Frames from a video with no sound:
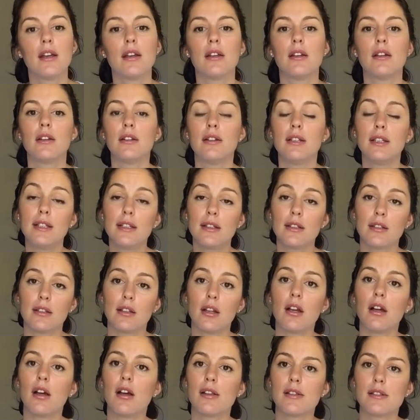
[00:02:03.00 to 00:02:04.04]
E, Lila
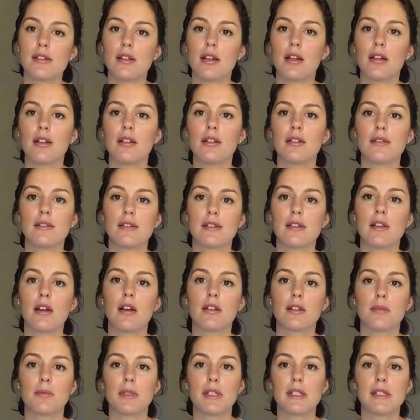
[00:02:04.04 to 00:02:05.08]
da hastaneye riske
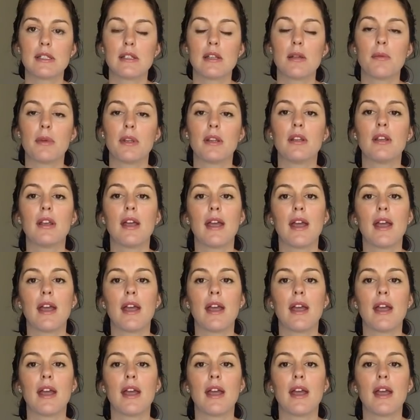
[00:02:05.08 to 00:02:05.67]
atmak istemedi.